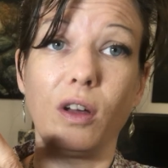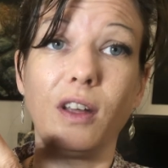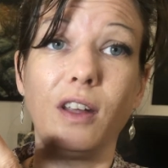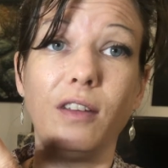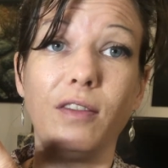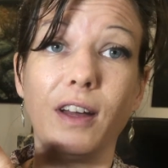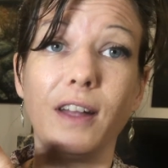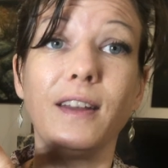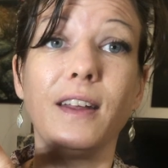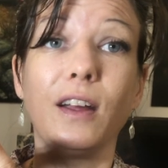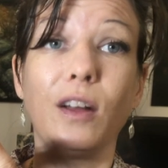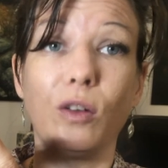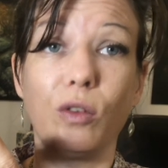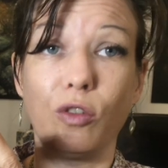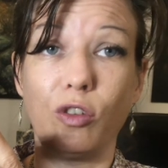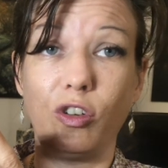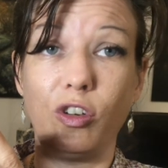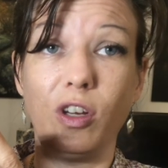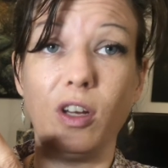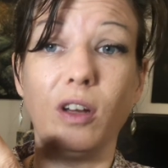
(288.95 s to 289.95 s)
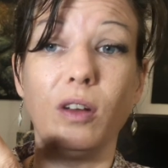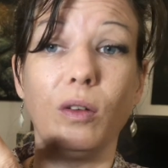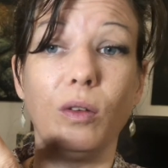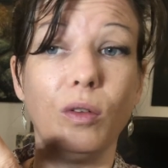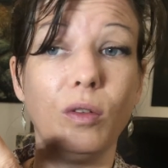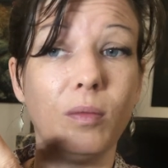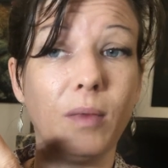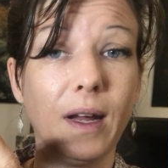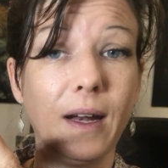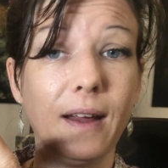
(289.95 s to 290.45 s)
qui va déclencher
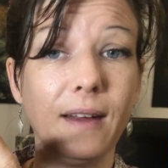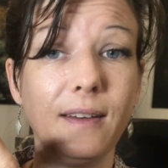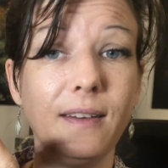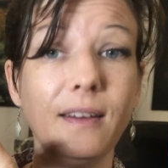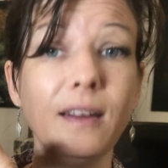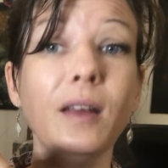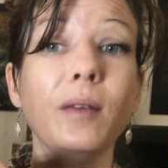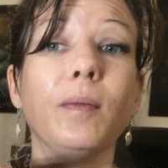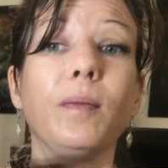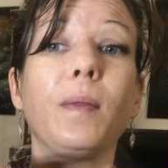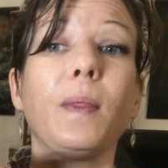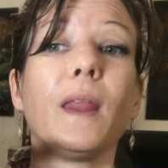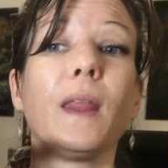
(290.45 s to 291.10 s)
une maladie.